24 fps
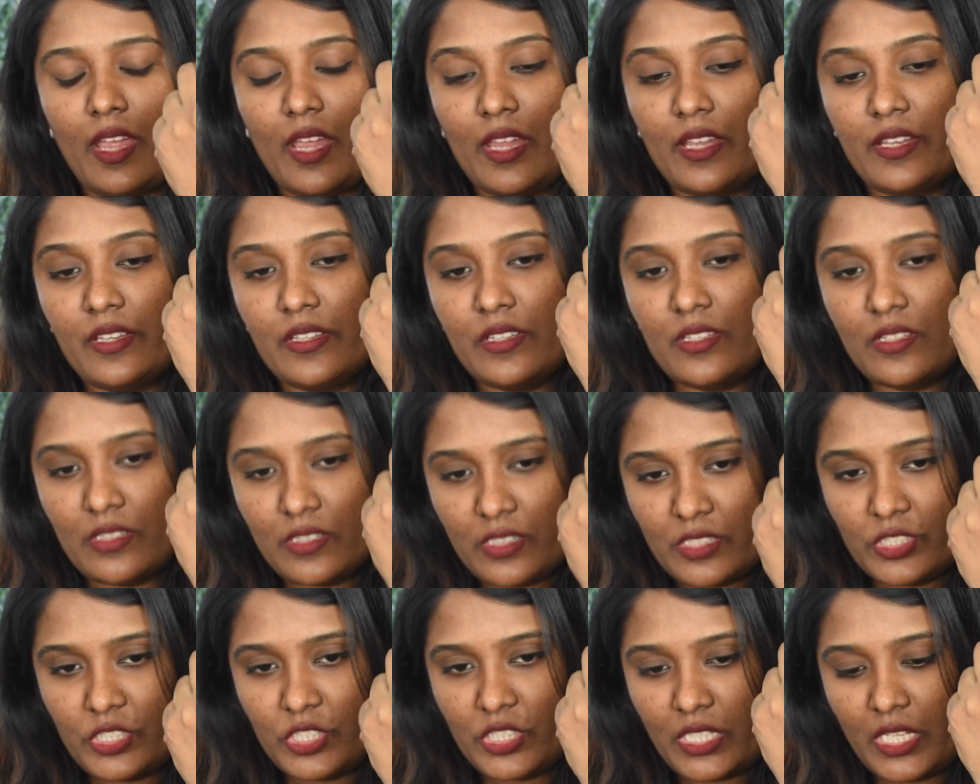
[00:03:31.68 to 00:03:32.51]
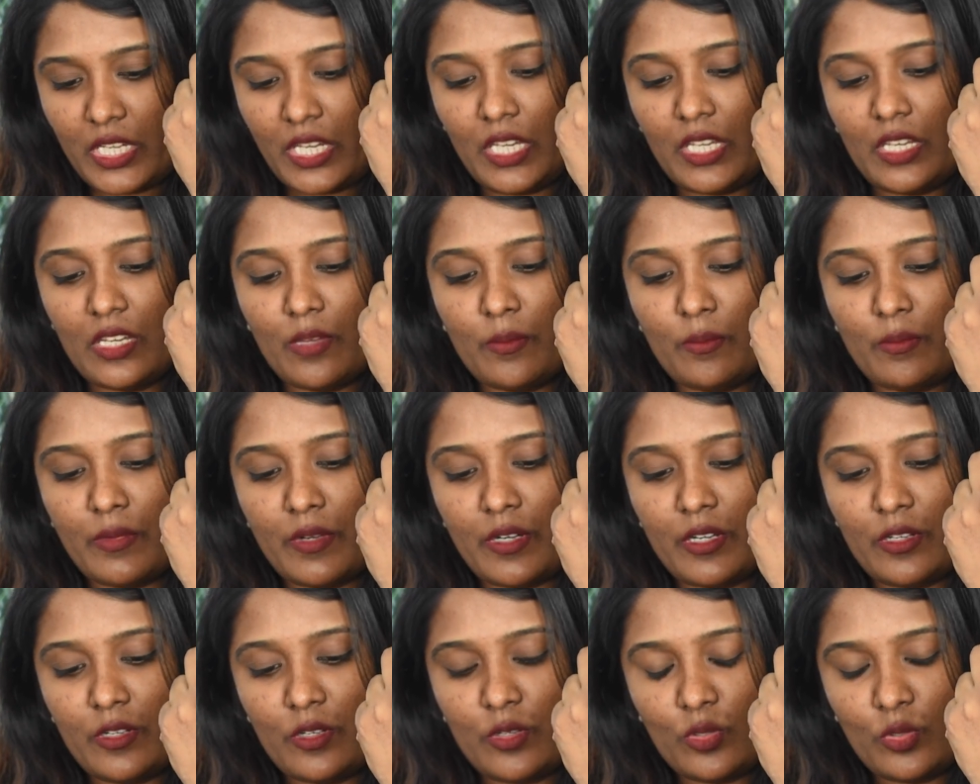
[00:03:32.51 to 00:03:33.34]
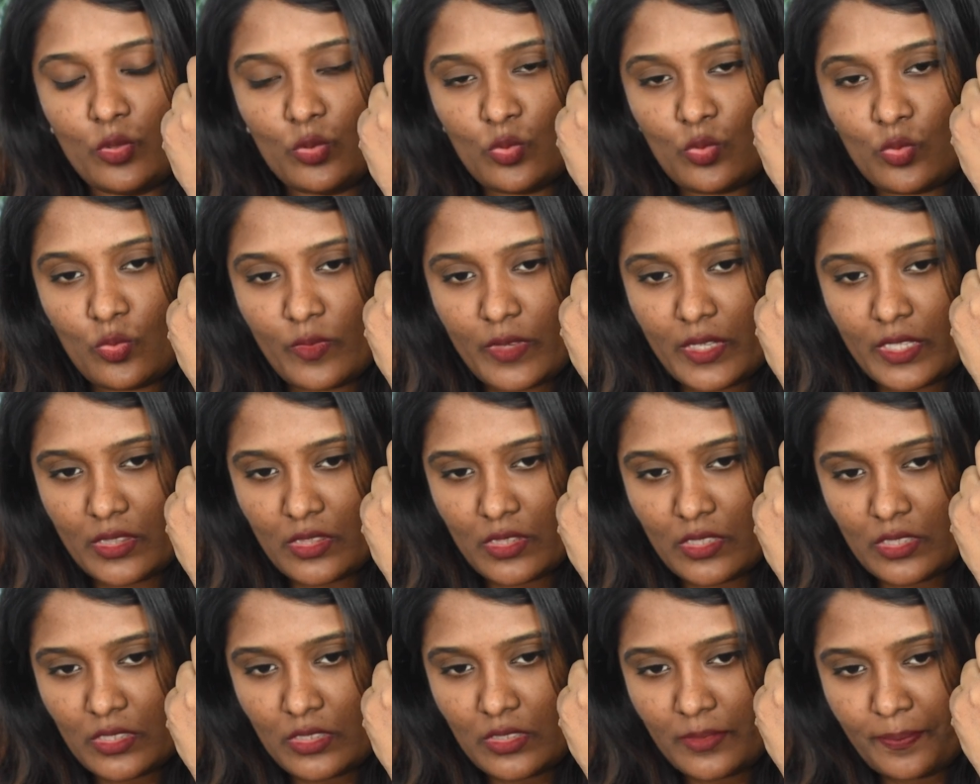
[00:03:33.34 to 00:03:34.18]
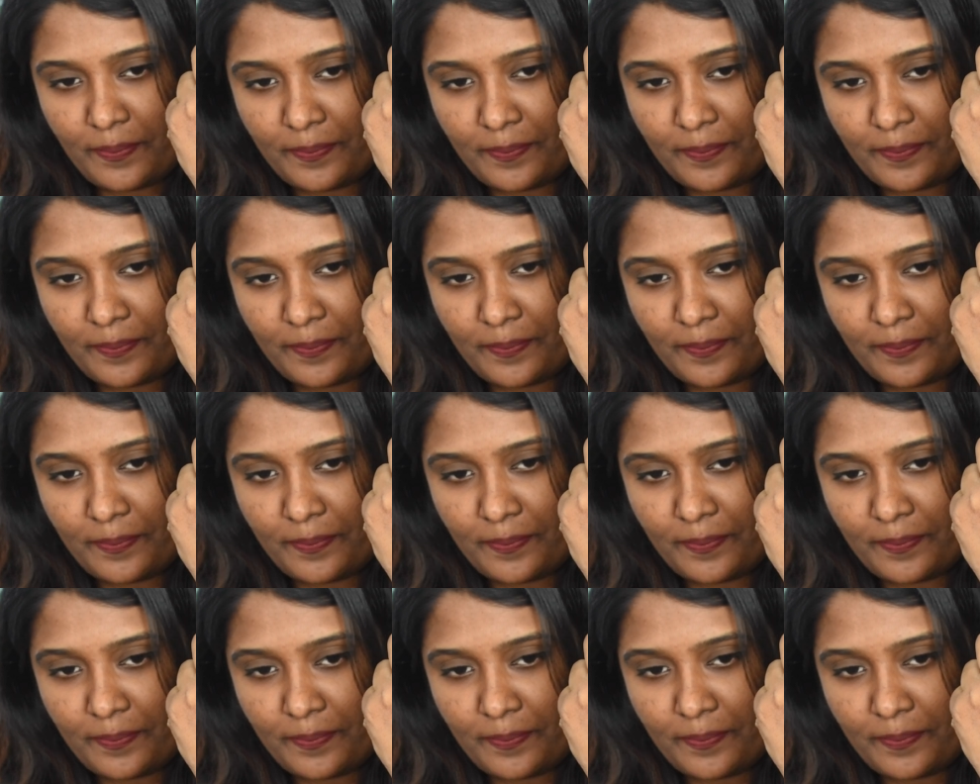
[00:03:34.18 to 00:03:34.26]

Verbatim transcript: அண்ட் ஷேட் நம்பர் டூ வந்து